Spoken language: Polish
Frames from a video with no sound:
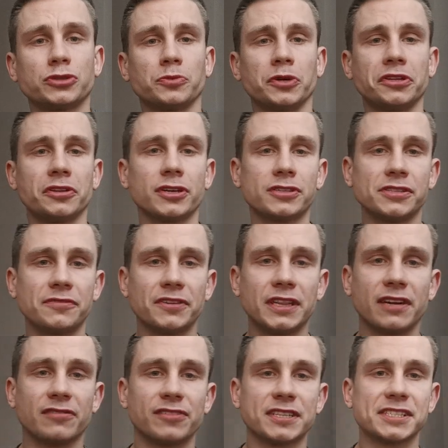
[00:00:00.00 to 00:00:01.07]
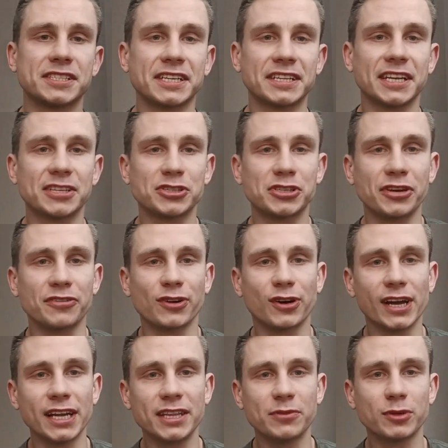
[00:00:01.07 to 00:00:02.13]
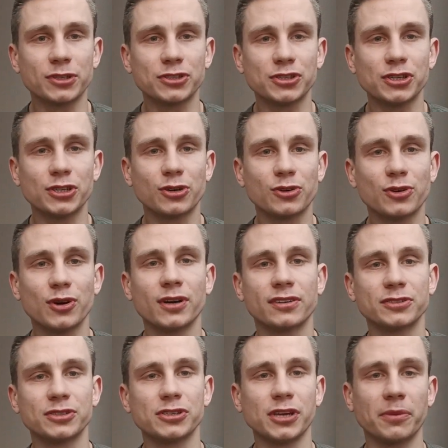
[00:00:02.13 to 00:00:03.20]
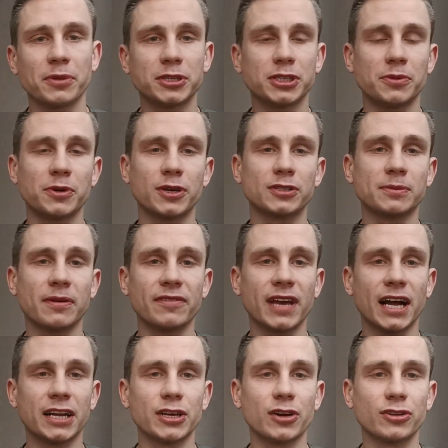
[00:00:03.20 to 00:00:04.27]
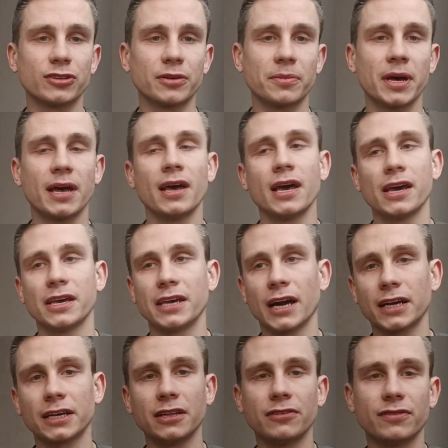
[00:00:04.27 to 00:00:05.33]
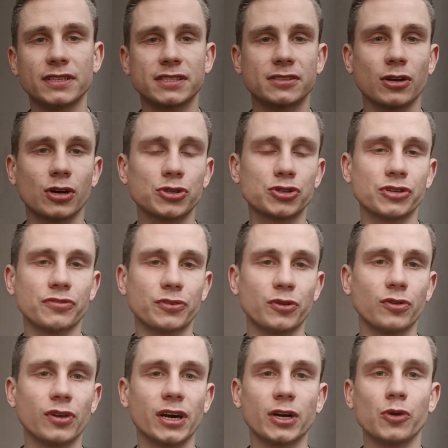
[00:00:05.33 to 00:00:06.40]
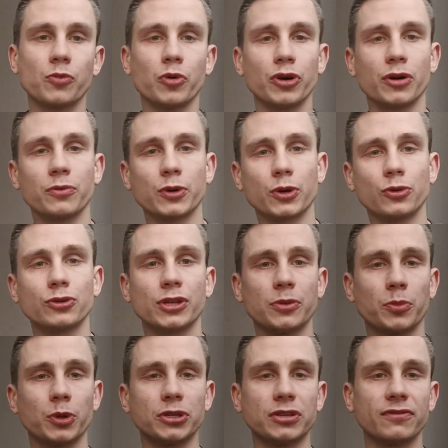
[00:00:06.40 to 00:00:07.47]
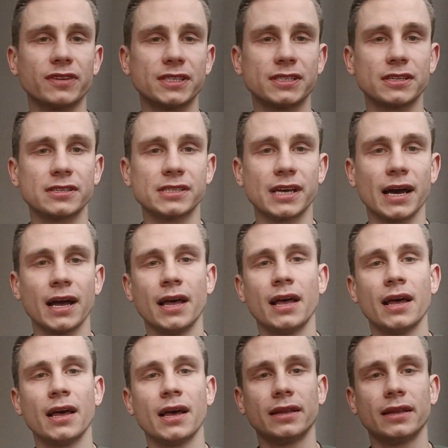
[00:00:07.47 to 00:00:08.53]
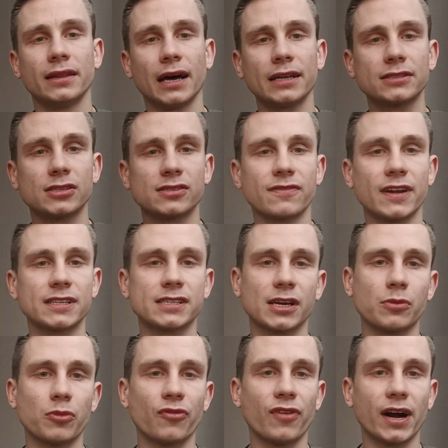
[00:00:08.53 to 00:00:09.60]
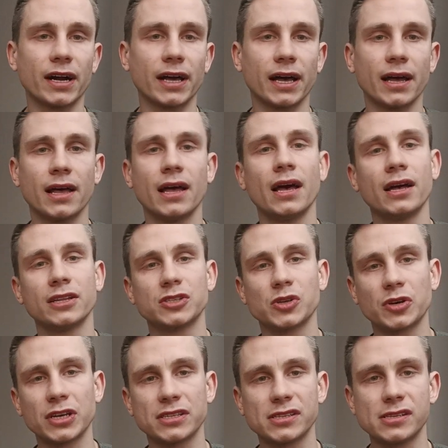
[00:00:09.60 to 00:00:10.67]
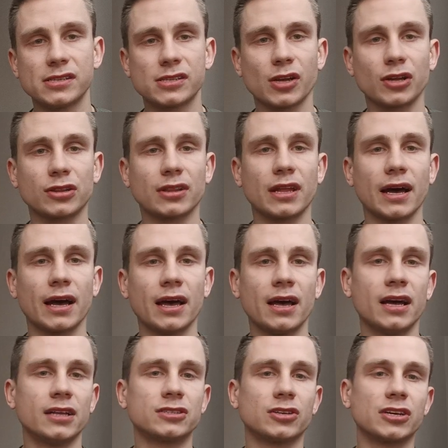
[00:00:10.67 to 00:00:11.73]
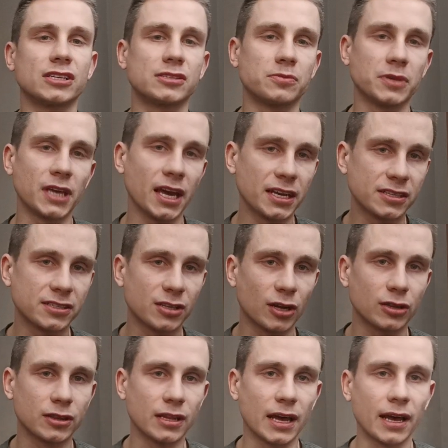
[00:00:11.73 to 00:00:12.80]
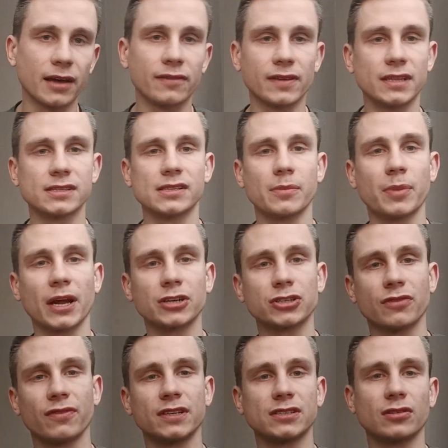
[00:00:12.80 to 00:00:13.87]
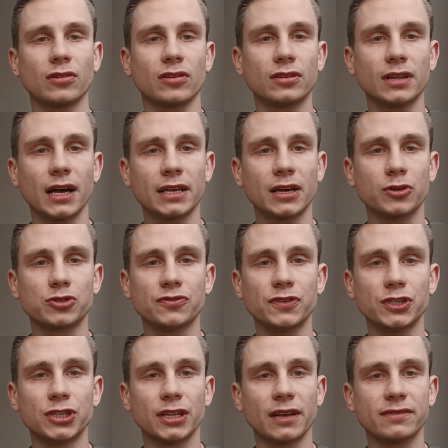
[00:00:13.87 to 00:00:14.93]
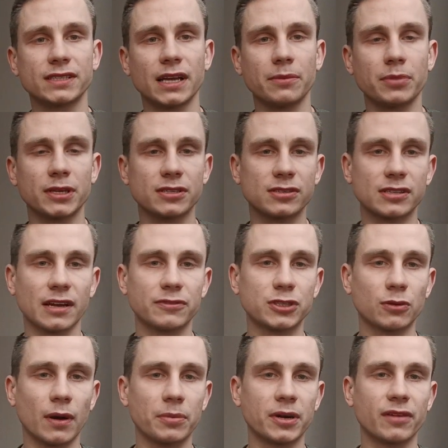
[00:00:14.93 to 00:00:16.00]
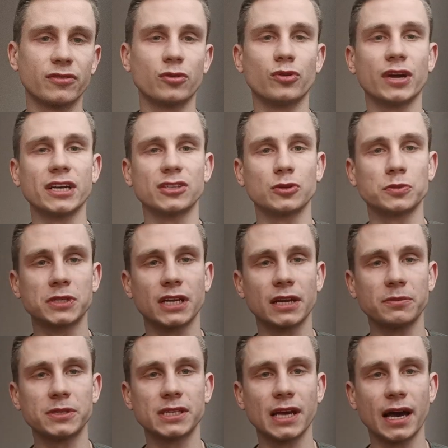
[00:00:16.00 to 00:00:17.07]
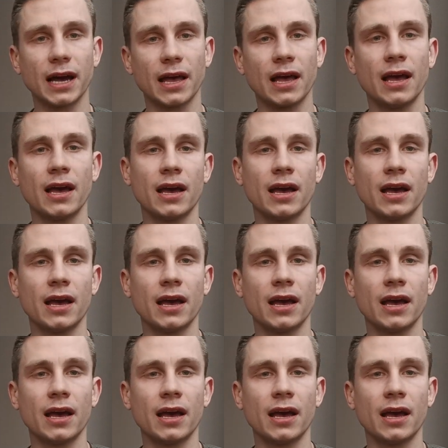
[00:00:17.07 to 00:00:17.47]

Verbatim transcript: Cześć moi drodzy, witam Was serdecznie w kolejnym odcinku. Dzisiaj będziemy rozmawiali o tym, jak inwestorzy w ogóle kupują grunty pod inwestycje, na co zwracają uwagę, co jest istotne, co jest mniej istotne, więc zapraszam Was do oglądania. Oczywiście na wstępie zostawcie łapkę w górę i subskrypcję.